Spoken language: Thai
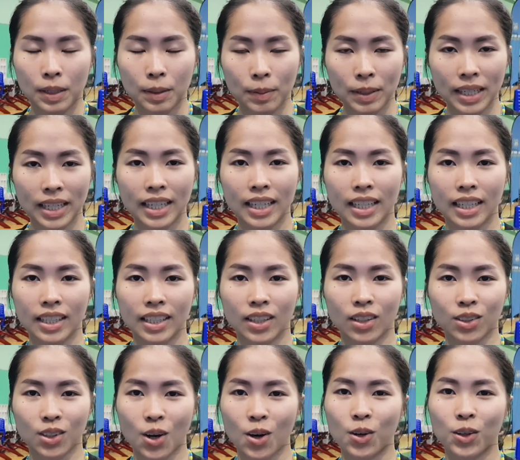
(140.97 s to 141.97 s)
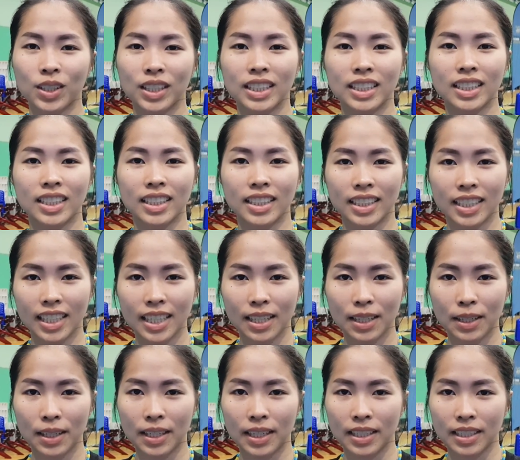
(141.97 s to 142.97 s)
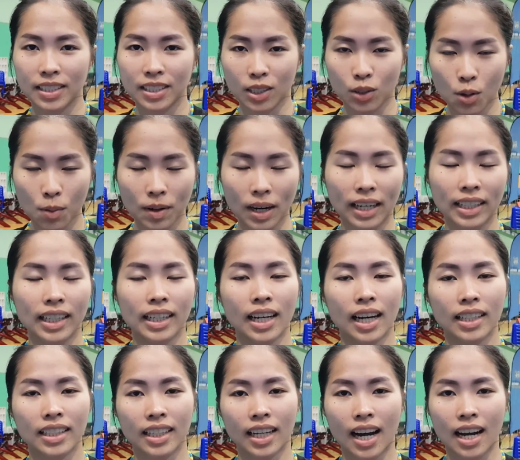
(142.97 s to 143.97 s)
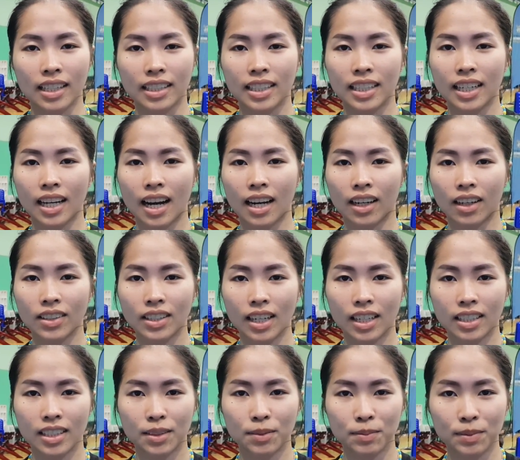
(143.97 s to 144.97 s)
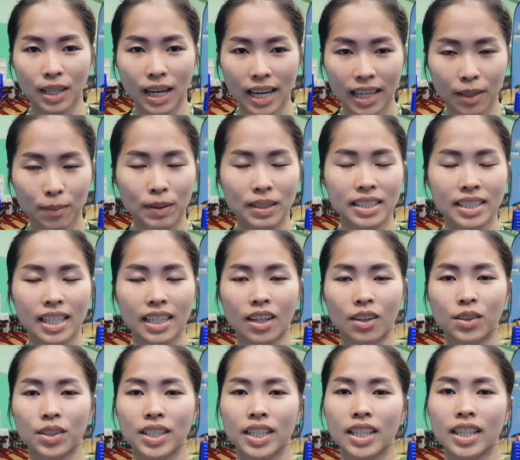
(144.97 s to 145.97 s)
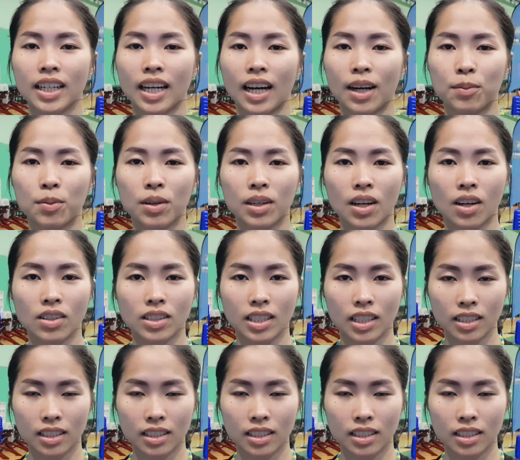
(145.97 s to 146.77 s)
พี่ๆ น้องๆ คนอื่นๆ ที่จะร่วมการแข่งขันในครั้งนี้ค่ะ ก็อย่าลืมให้กำลังใจเราเยอะๆค่ะพวกเรา